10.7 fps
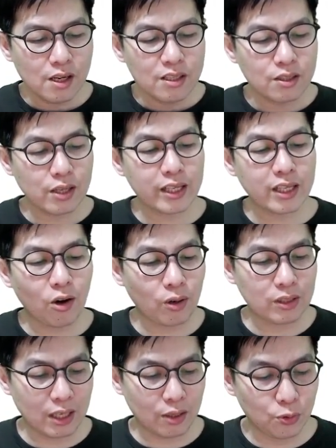所以，透过
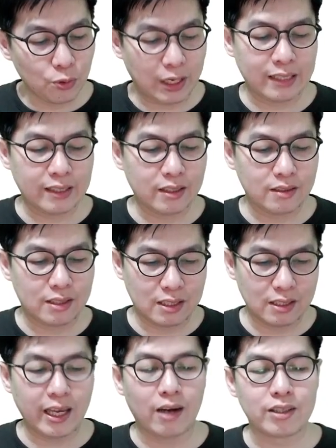这无感的
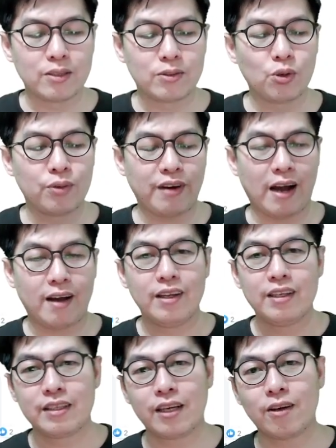料理做法，
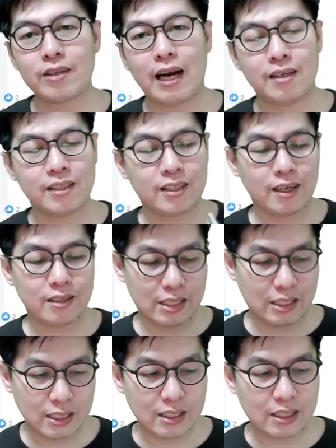能够让你的
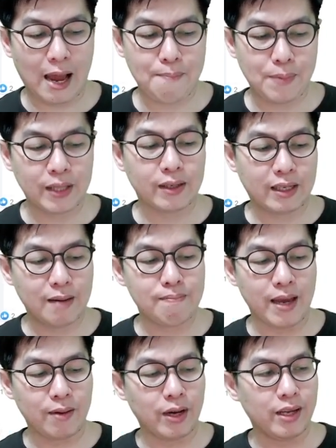食材变得更
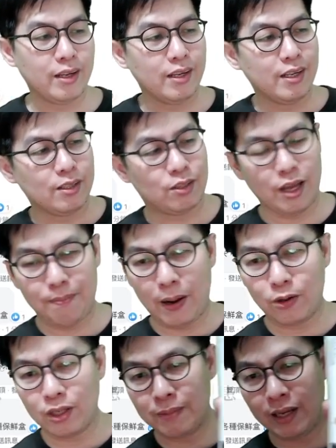美味。所以包
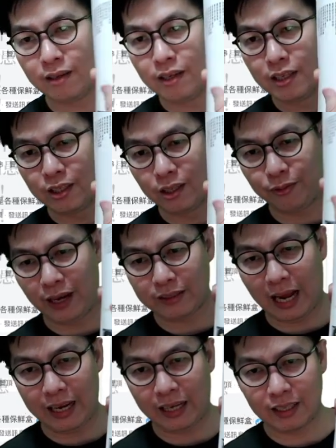括里面有非常
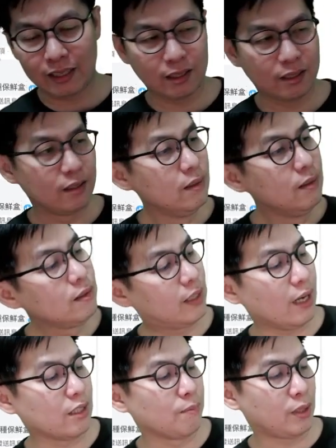大量的
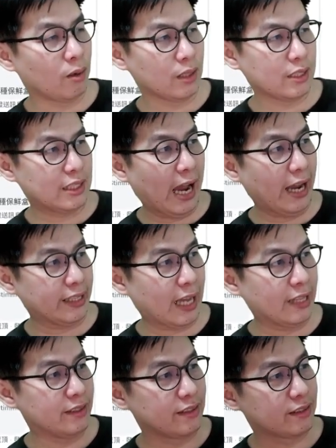各种不同的菜单，